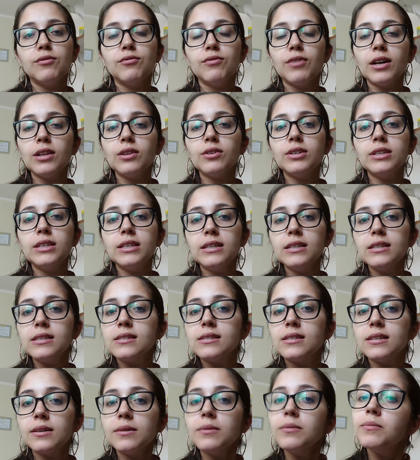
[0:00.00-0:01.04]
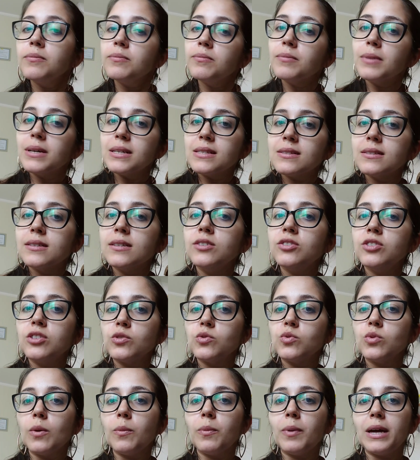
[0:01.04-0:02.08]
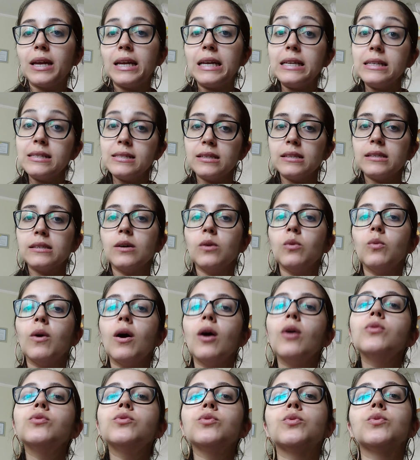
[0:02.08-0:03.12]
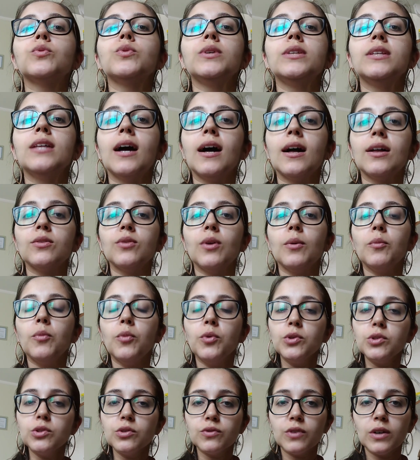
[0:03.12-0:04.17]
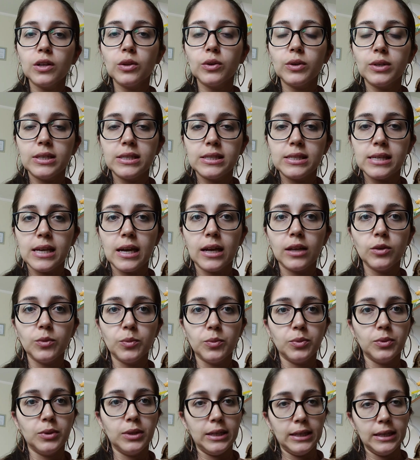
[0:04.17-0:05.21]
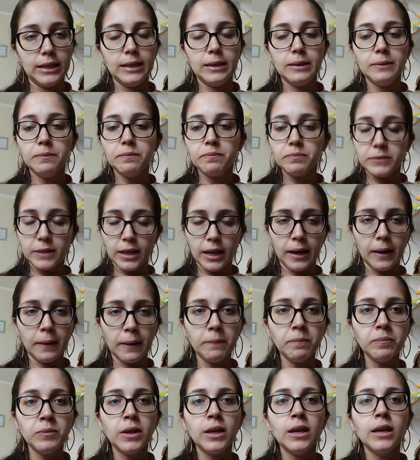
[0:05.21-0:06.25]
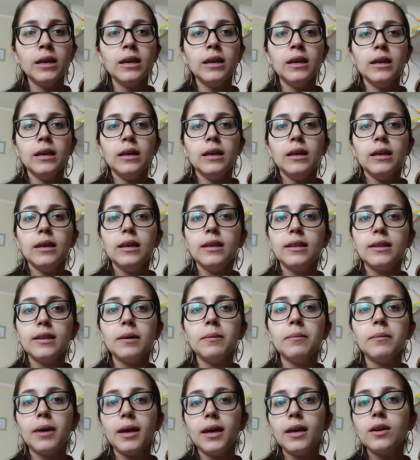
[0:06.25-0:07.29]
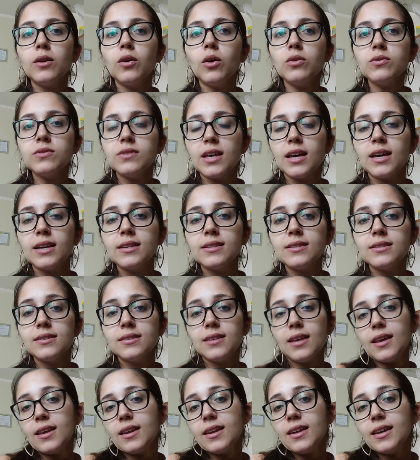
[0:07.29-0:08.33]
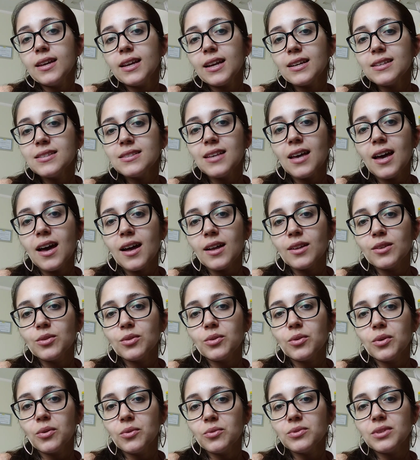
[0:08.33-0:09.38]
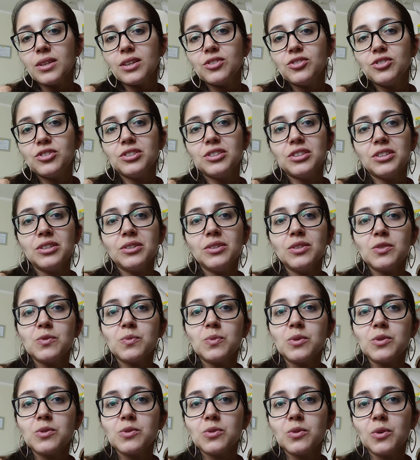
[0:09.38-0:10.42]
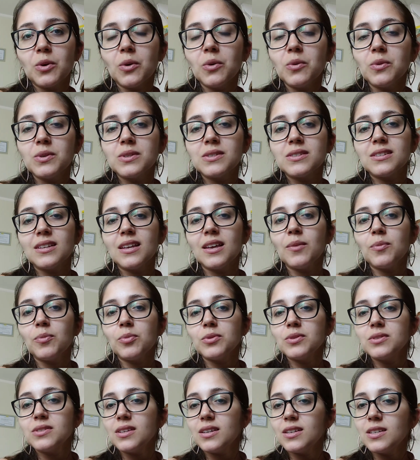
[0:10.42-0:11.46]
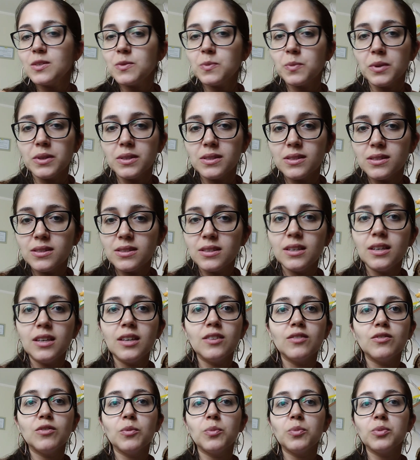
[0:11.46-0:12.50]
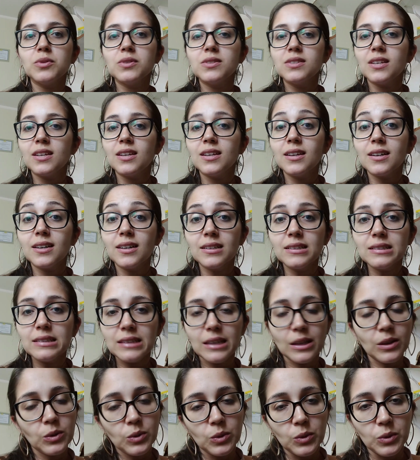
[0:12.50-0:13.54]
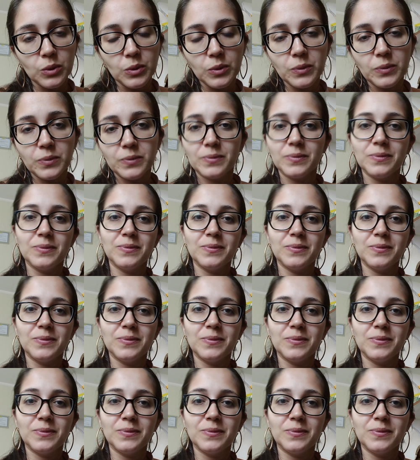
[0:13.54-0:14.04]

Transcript: valoriza bastante a sua aparência, então o autocuidado é muito valorizado por ele, tá? E também consegue ser engraçado, contagiando as pessoas, né, por ser expansivo, por ser encantador.